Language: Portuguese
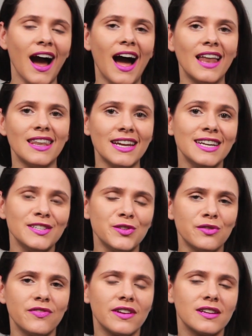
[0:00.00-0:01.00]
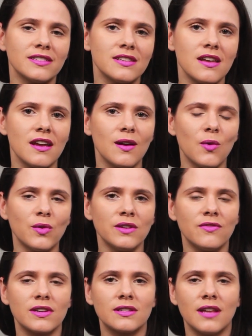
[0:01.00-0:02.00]
Além de oferecer
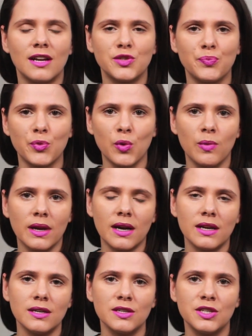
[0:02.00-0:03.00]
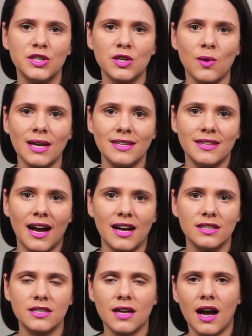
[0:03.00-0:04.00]
universidade pública de
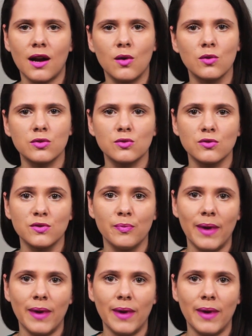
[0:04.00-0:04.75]
qualidade a custos